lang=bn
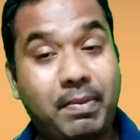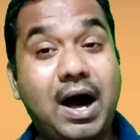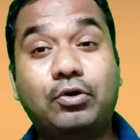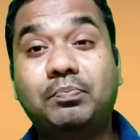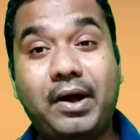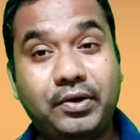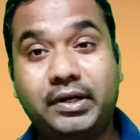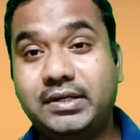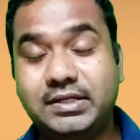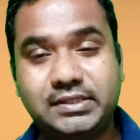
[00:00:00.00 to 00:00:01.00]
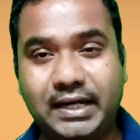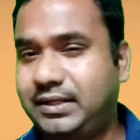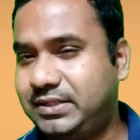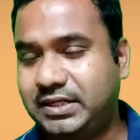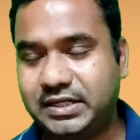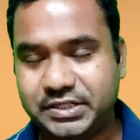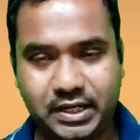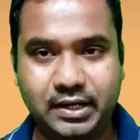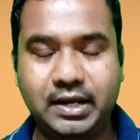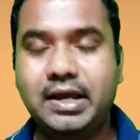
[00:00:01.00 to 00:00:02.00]
ভারত বায়োটেকের যে সাইট আছে
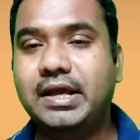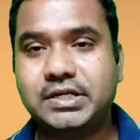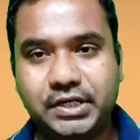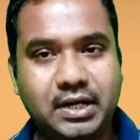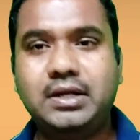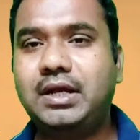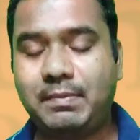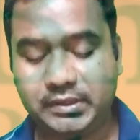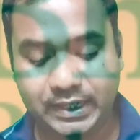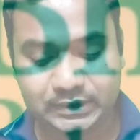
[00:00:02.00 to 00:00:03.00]
সেখানে সেখানে গিয়ে আমি